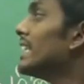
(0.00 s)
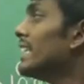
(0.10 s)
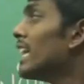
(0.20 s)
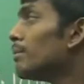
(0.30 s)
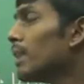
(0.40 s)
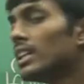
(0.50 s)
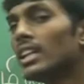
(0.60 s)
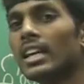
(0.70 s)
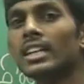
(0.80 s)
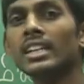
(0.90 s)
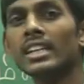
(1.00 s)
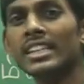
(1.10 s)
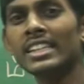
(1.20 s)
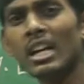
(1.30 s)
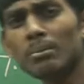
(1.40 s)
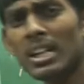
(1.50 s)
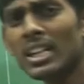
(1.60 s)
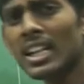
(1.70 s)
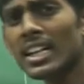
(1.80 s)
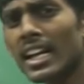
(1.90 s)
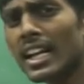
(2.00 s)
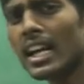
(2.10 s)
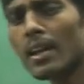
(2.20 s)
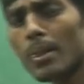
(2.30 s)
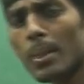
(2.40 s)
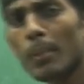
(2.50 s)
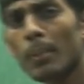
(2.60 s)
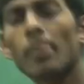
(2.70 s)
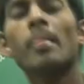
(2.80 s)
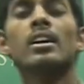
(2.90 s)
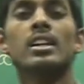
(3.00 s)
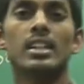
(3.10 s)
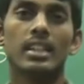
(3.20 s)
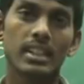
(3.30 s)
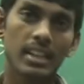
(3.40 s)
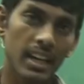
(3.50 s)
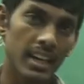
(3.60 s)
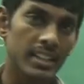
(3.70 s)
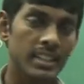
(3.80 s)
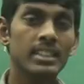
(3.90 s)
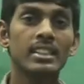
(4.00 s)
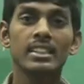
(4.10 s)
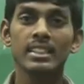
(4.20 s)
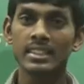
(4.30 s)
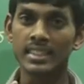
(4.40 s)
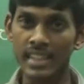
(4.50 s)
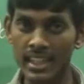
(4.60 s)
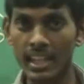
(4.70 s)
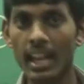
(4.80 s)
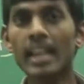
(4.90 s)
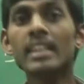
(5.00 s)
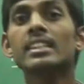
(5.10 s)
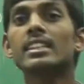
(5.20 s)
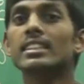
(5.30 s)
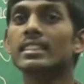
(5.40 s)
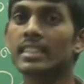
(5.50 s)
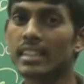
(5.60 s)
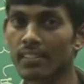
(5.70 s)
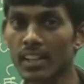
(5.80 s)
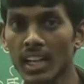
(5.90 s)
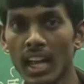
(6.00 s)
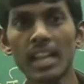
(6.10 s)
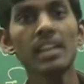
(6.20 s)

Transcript: இயற்பியல் நிலை இயற்பியல் நிலைனா என்ன கரெக்ட் திடநிலை திரவநிலை